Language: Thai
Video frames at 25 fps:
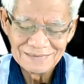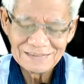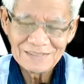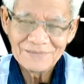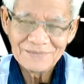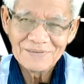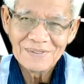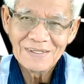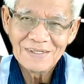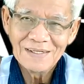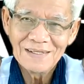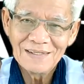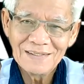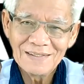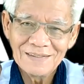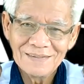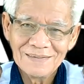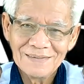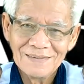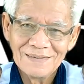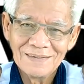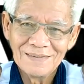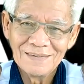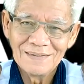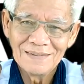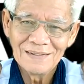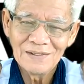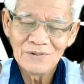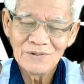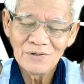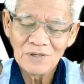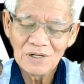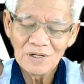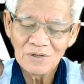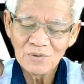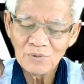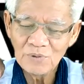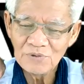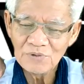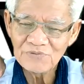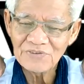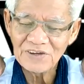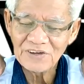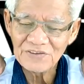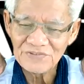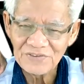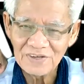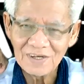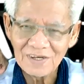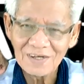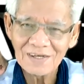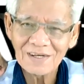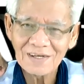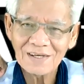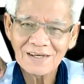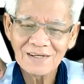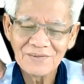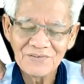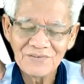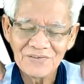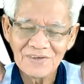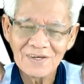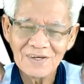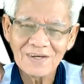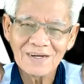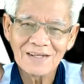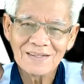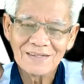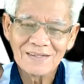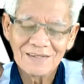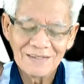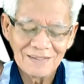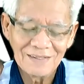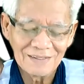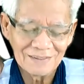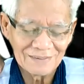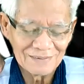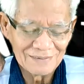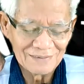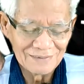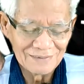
ใช่ไหมฮะเอาลุงเป็นฝ่ายเสียก็แล้วกัน เสียอะไรทีนี้